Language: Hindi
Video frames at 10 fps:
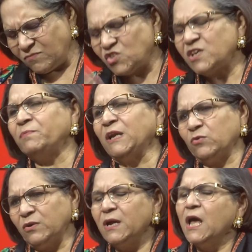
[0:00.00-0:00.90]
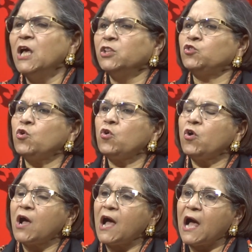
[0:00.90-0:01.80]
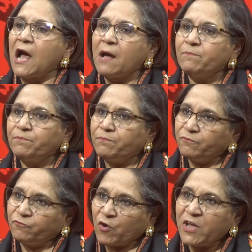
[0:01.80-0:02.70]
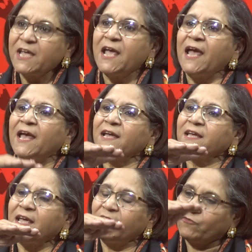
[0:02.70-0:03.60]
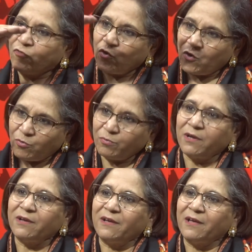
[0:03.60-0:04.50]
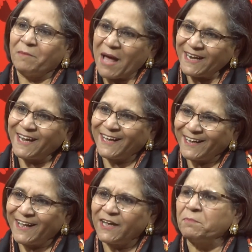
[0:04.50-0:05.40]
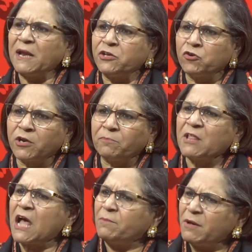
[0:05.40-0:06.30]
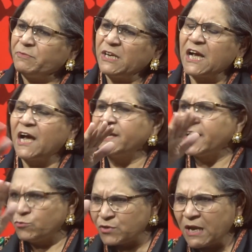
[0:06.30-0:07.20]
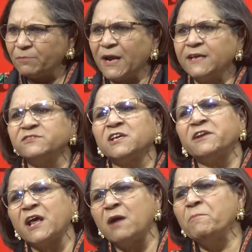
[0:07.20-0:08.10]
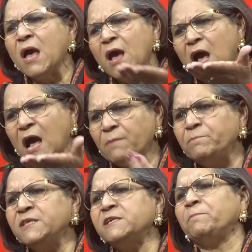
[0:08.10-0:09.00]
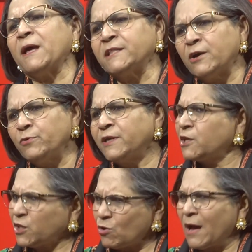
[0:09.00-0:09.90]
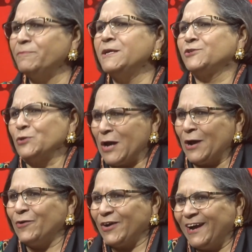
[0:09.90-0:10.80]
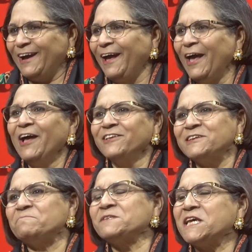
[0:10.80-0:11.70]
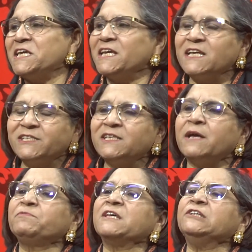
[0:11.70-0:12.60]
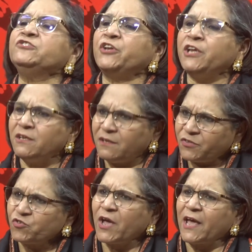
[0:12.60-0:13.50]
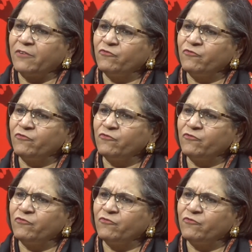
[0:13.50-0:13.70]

है जी बिल्कुल तो वही है कि वो अमेरिका का एक पहले यूरोप था अब अमेरिका आ गया उसका ब्राइस चल रहा है हम आप भी जब पैदा हुए थे तो आपने सुना होगा जब से ही कि जी अब सेंचुरी जो है